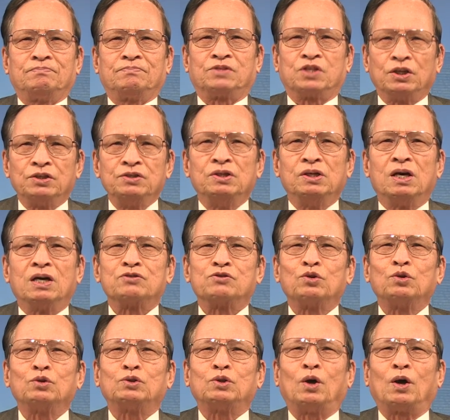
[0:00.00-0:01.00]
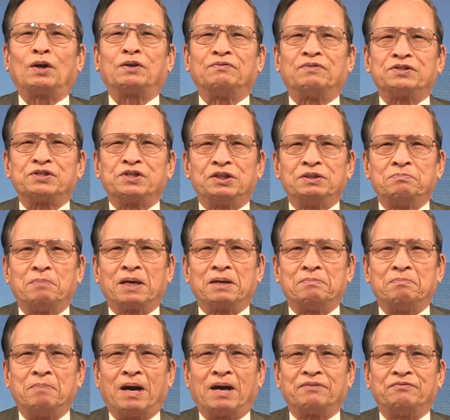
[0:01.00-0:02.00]
Trần Hưởng rút gọn và trình
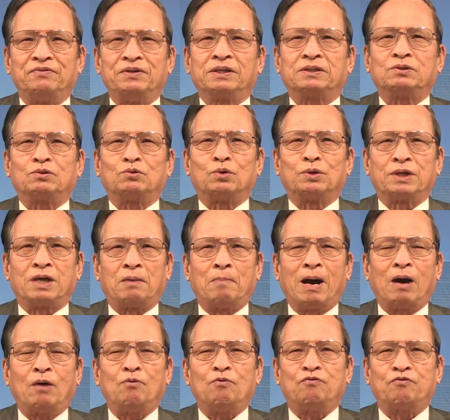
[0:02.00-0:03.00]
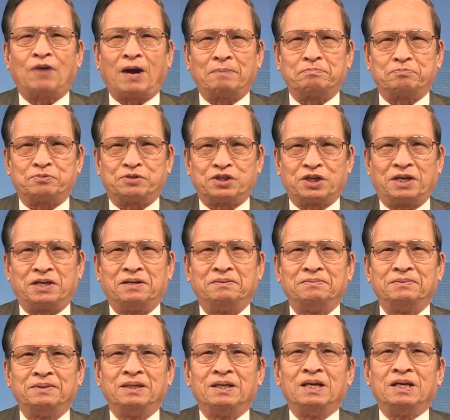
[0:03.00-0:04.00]
bày bài viết của nhà báo Phạm Trần.
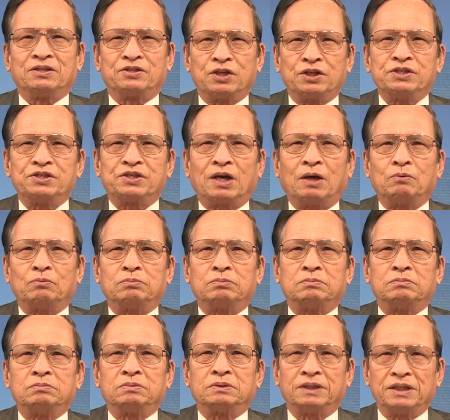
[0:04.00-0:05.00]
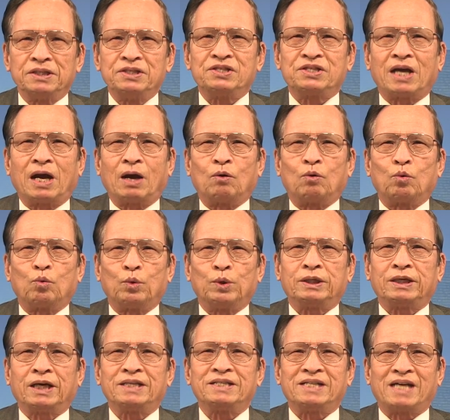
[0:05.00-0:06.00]
Trân trọng kính chào quý khán